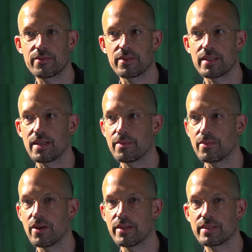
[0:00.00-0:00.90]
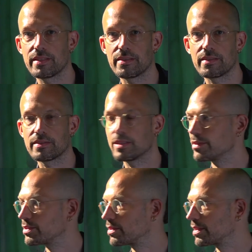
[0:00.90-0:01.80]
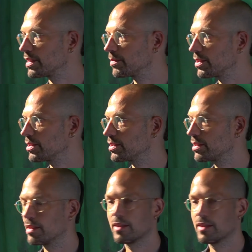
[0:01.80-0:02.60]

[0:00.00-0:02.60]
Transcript: Wir haben ähm, heute sind wir zu dritt am Tisch.